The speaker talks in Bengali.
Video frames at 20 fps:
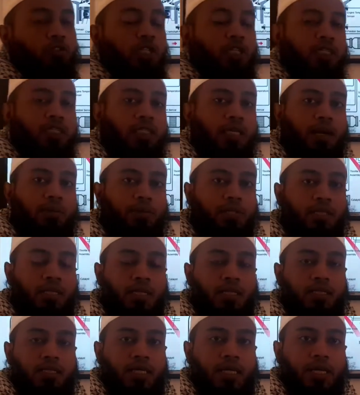বোঝাচ্ছে
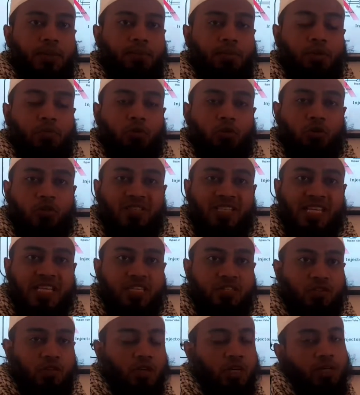আমাদের যে বিভিন্ন
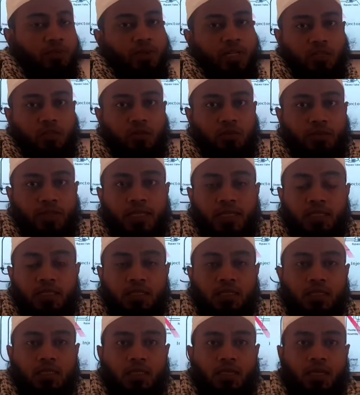সেন্সরের মাধ্যমে
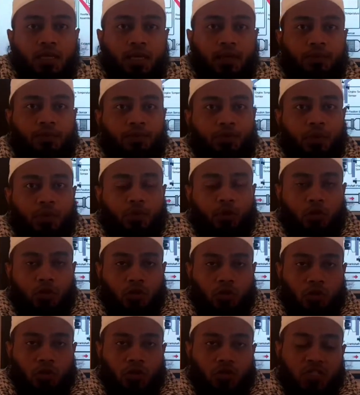
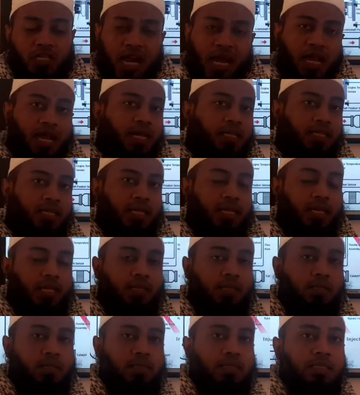বিভিন্ন জায়গা থেকে
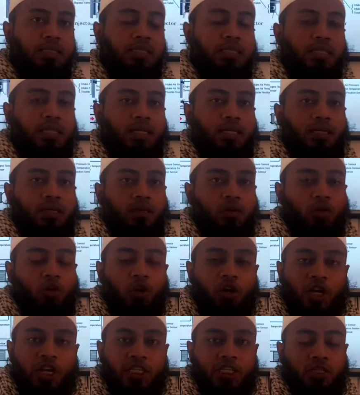ইঞ্জিনের
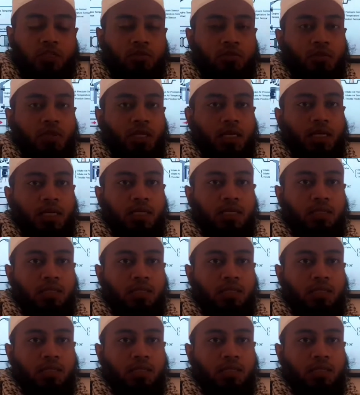কন্ডিশনগুলা